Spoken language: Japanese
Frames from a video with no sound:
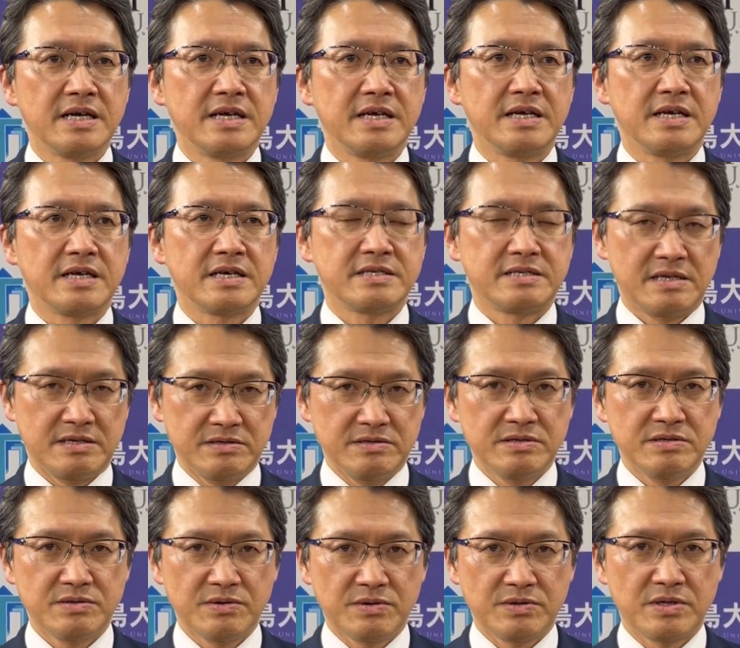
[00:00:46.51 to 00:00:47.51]
え来ている
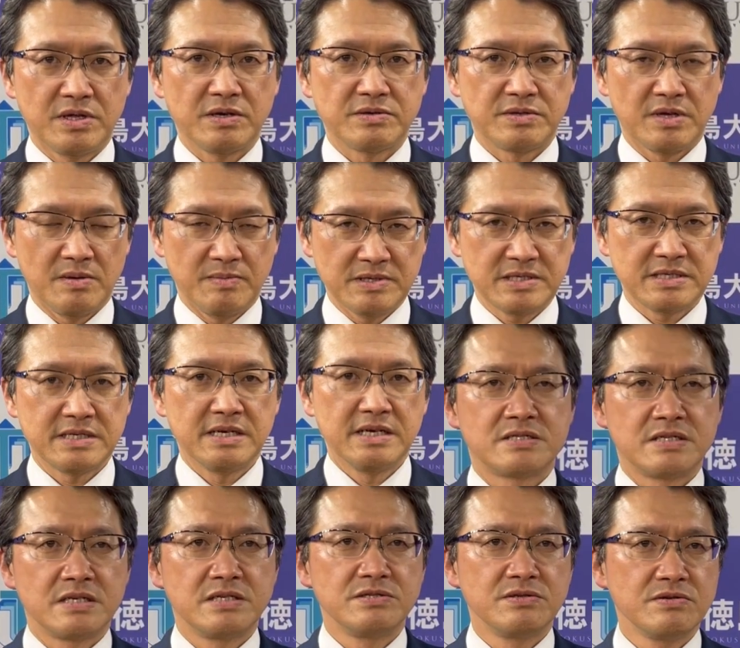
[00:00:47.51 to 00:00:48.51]
ところでございます
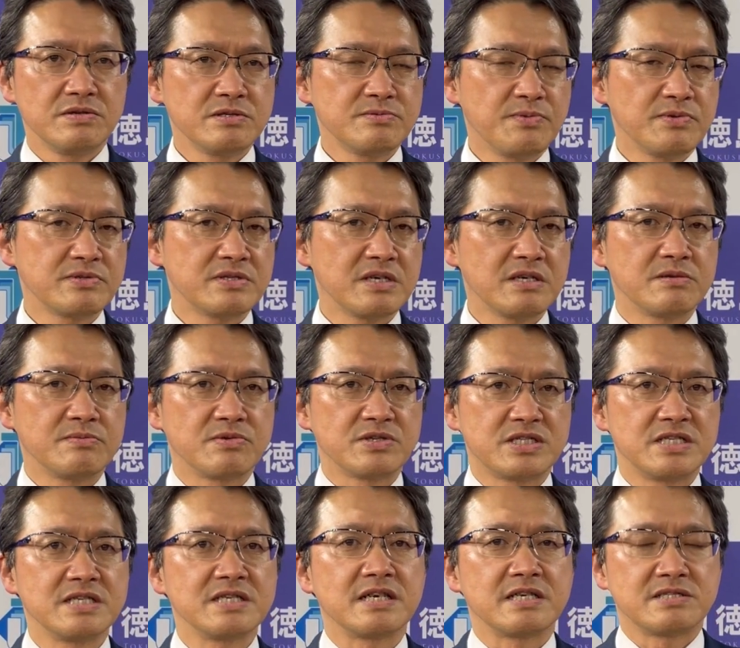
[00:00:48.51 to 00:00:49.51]
非常にスポーツ医学も
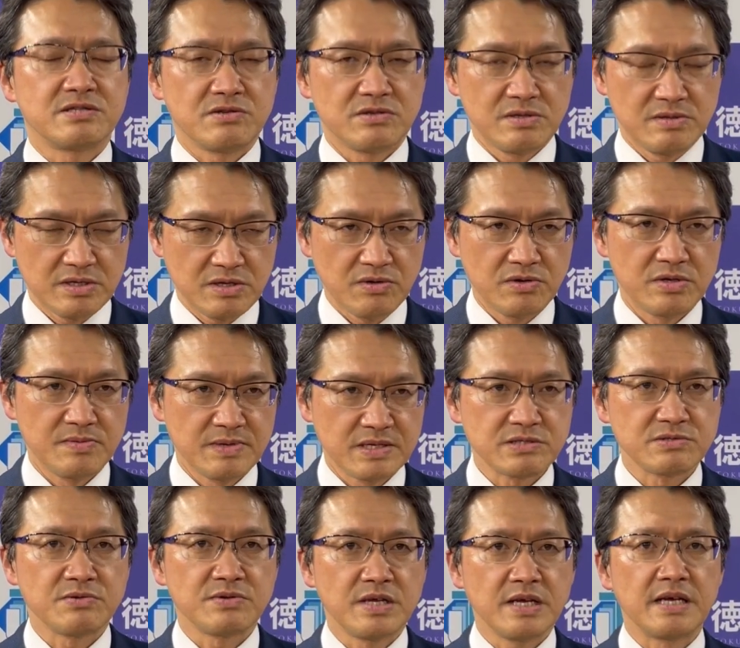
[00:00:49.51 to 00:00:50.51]
進化しておっておりま
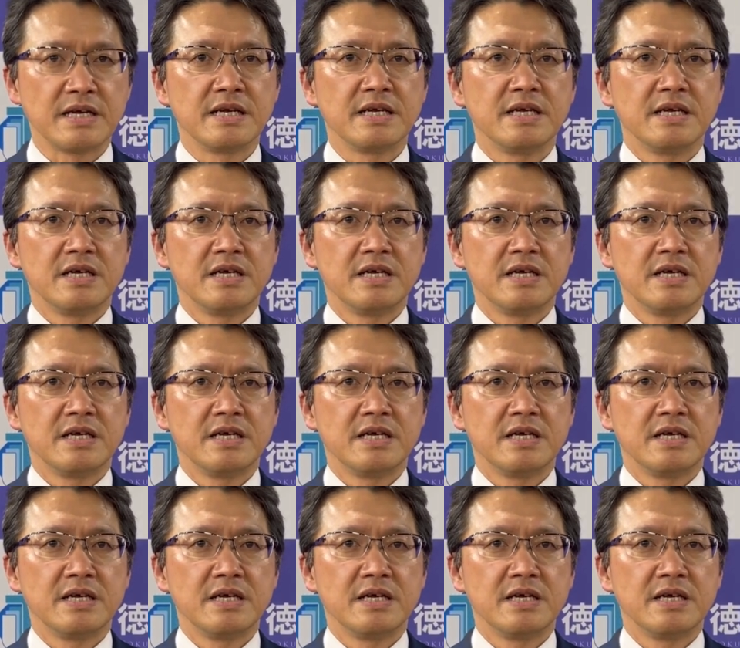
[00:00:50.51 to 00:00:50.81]
すので、